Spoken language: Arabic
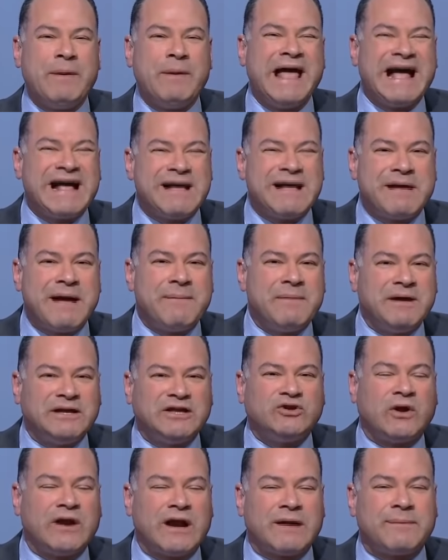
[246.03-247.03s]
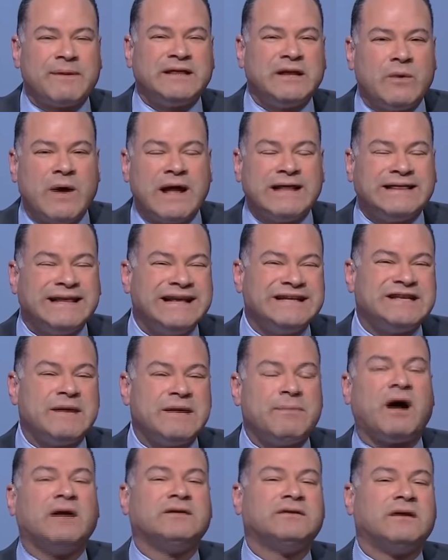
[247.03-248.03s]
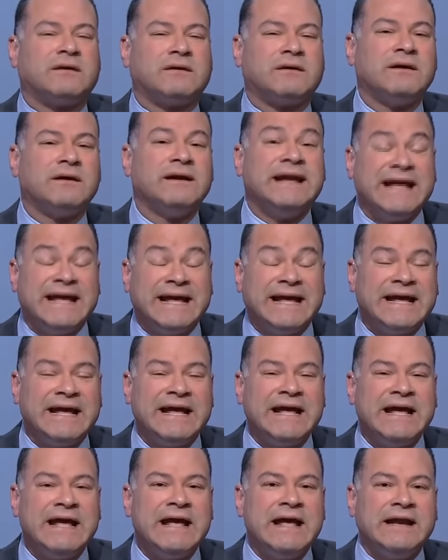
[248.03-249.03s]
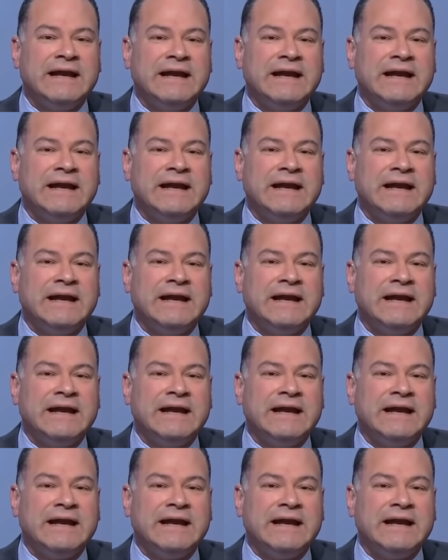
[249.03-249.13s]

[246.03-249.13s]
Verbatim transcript: هو بيهاجم جامعه الدول العربيه دلوقتي لحساب قطر ليه